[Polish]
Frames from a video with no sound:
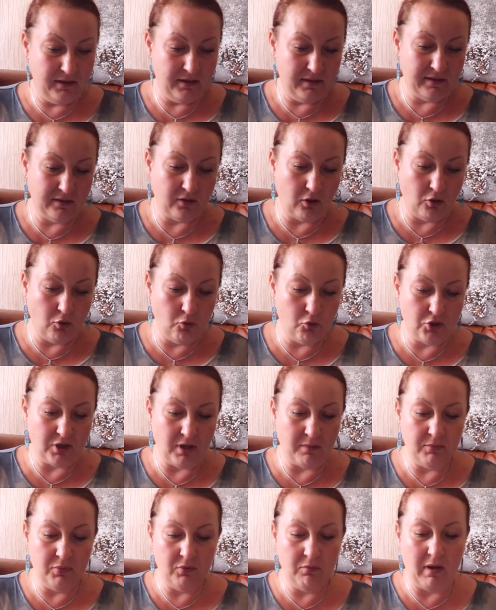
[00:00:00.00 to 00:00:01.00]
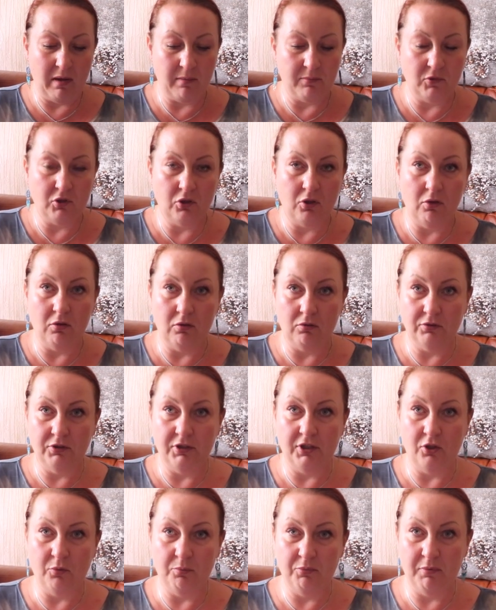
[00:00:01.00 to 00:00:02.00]
e, skoro już tam byłam, to
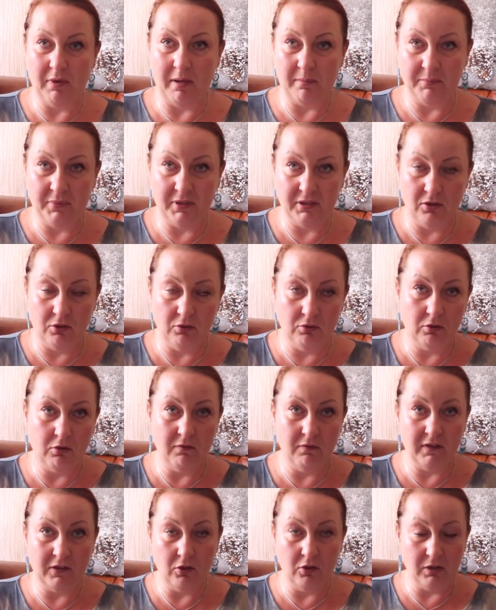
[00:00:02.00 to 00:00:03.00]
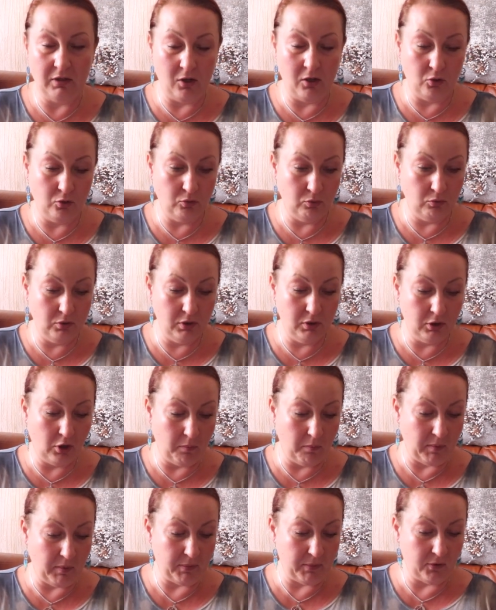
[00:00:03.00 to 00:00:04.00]
nie robiłam biedronkowego nalotu,
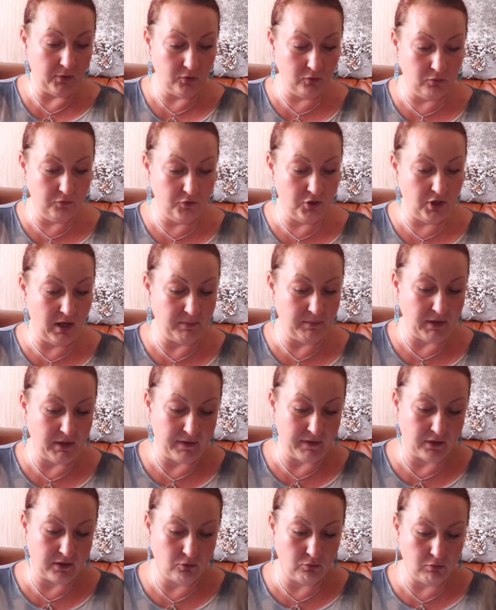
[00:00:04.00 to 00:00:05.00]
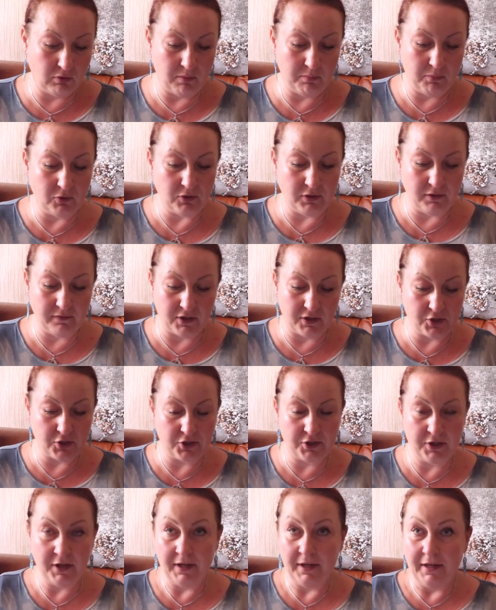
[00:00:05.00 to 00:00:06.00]
tylko po prostu wzięłam na fakturę,
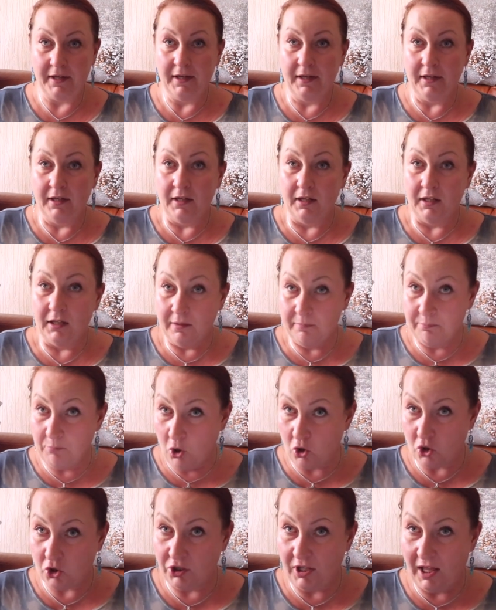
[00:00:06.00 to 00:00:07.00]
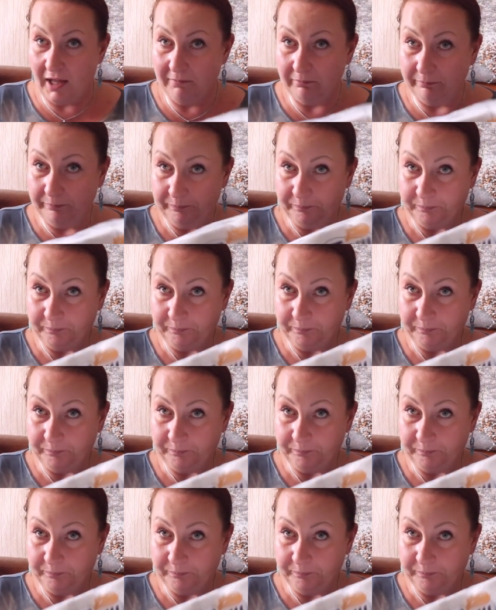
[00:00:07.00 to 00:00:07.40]
ponieważ można.